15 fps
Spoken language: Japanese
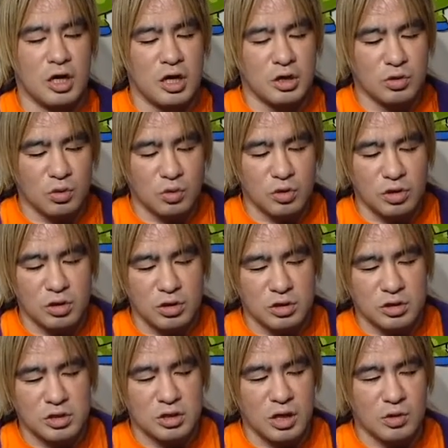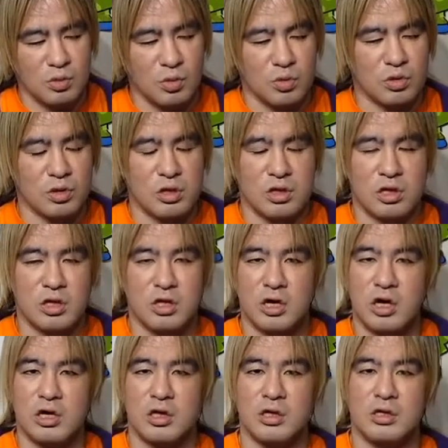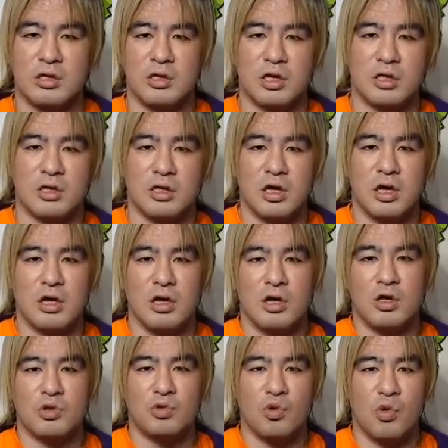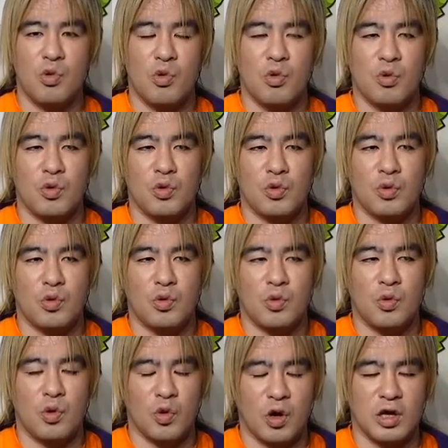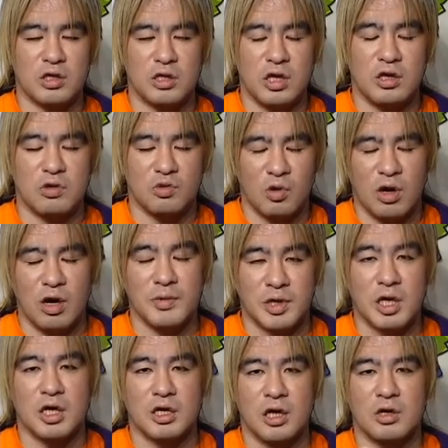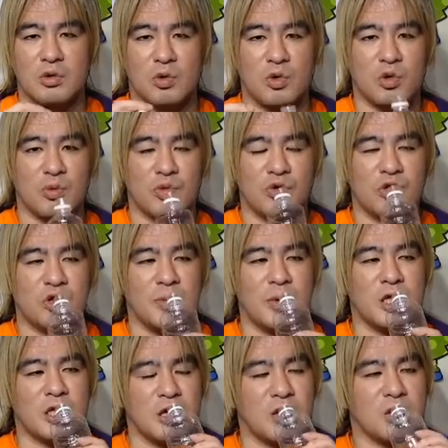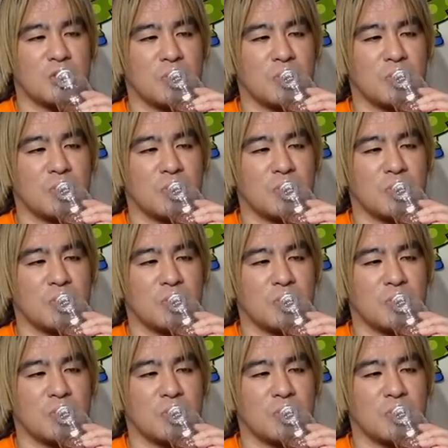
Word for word: と塚の試合になってどう転がっていくのかみたいなところも含めて